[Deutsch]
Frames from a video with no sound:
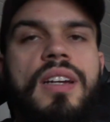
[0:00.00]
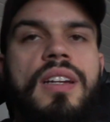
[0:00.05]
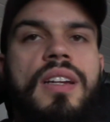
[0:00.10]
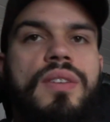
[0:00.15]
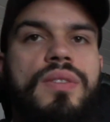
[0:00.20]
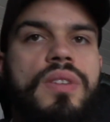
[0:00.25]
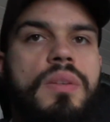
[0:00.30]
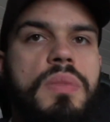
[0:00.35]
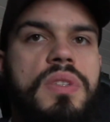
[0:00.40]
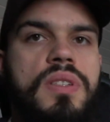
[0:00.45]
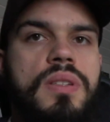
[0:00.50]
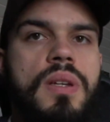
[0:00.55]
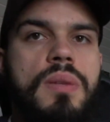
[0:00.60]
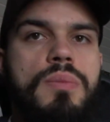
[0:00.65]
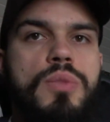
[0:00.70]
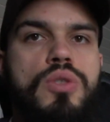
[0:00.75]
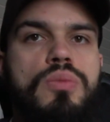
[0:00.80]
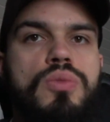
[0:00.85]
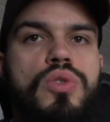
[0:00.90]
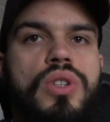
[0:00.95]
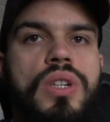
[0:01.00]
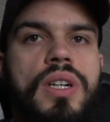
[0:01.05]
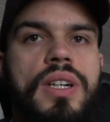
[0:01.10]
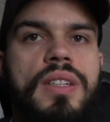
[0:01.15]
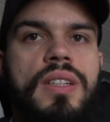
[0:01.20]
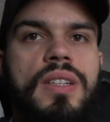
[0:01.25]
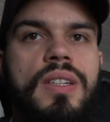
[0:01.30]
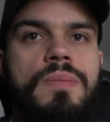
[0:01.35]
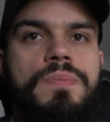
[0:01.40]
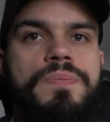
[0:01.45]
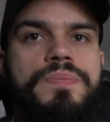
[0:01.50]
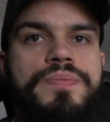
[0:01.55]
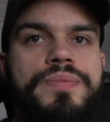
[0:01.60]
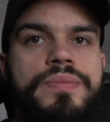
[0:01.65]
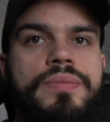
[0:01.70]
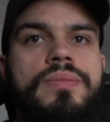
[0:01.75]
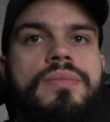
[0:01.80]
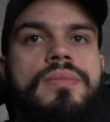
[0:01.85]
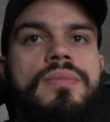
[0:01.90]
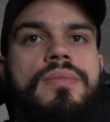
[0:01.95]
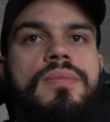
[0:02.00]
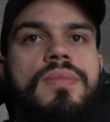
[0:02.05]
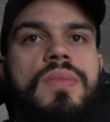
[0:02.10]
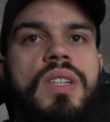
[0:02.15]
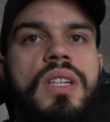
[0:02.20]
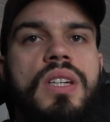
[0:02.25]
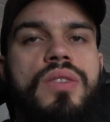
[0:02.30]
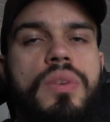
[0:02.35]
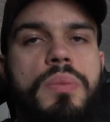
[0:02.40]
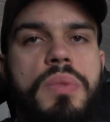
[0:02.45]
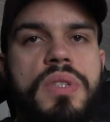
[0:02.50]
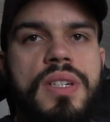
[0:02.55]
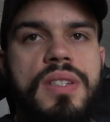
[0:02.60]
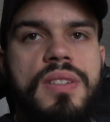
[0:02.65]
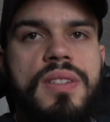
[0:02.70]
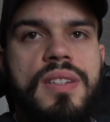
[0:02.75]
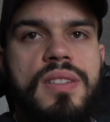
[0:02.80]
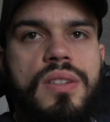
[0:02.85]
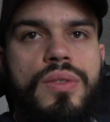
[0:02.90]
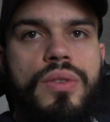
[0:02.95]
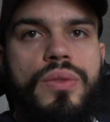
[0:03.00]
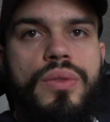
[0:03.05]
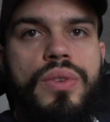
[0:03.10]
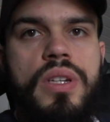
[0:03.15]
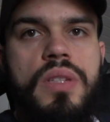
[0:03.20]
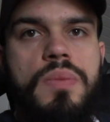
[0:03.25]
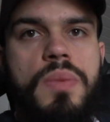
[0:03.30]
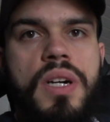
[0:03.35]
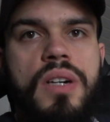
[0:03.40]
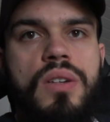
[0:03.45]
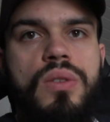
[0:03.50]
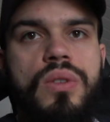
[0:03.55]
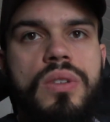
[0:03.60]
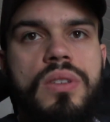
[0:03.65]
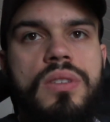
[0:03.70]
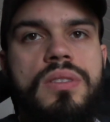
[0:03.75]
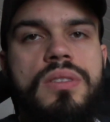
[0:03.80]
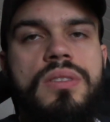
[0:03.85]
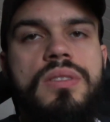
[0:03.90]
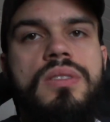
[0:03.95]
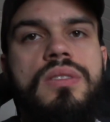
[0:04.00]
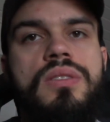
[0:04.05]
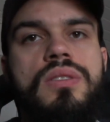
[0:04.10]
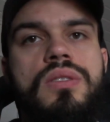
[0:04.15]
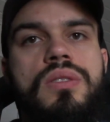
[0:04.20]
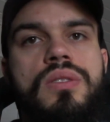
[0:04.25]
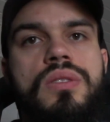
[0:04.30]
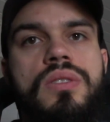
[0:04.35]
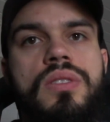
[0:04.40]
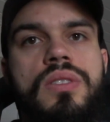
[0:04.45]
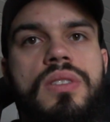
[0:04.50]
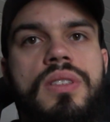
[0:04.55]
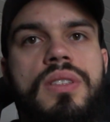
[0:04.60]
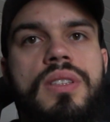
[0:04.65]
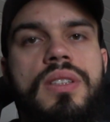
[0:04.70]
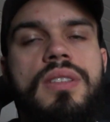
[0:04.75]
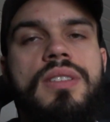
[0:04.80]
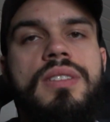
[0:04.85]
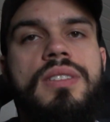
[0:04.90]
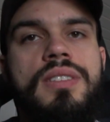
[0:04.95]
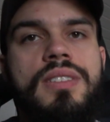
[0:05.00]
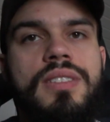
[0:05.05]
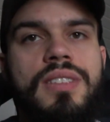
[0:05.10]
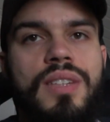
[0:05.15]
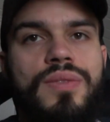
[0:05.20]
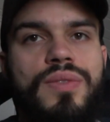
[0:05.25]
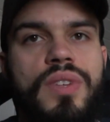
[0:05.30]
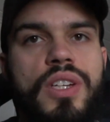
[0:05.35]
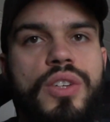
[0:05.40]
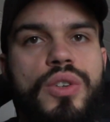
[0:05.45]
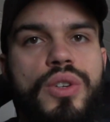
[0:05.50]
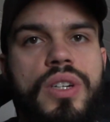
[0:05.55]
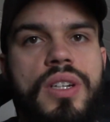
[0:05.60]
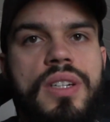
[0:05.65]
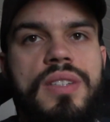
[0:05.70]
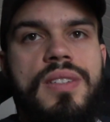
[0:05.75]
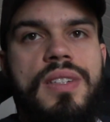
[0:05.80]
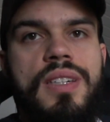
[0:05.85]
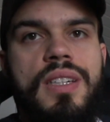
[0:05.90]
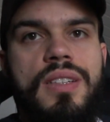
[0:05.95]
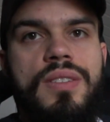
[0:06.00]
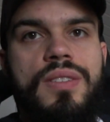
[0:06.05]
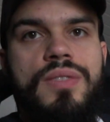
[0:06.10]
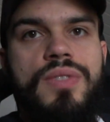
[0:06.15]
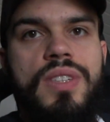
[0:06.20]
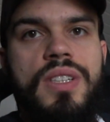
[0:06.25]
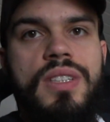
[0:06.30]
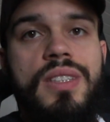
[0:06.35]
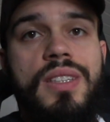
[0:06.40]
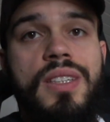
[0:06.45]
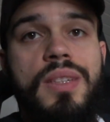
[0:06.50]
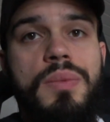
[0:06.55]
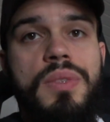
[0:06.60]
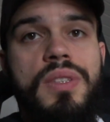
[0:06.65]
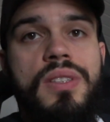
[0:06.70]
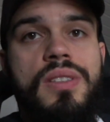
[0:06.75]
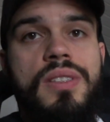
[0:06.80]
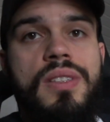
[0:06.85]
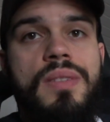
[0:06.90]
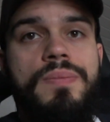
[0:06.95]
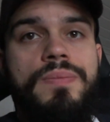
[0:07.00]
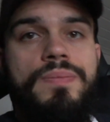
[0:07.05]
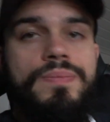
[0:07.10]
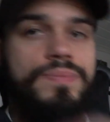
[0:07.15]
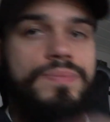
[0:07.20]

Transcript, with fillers: Da wird man sich dann bestimmt schon einig. Ich werde mir das Ganze jetzt auf jeden Fall erstmal angucken und dann werde ich euch gleich zeigen, wie das Ergebnis ist.